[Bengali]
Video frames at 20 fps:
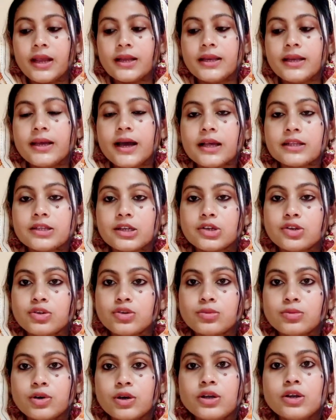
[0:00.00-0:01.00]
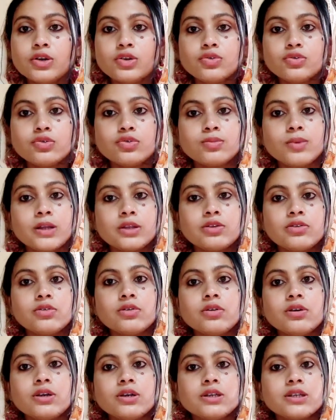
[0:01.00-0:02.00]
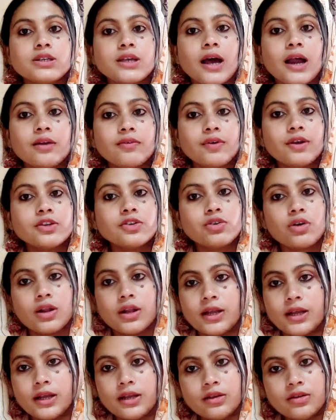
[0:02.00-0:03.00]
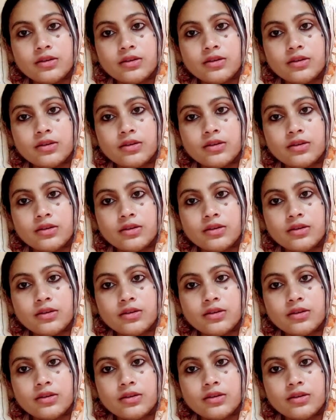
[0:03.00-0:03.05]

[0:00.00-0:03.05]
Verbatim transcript: এটি কাচার সময় শুধুমাত্র সার্ফের জলেই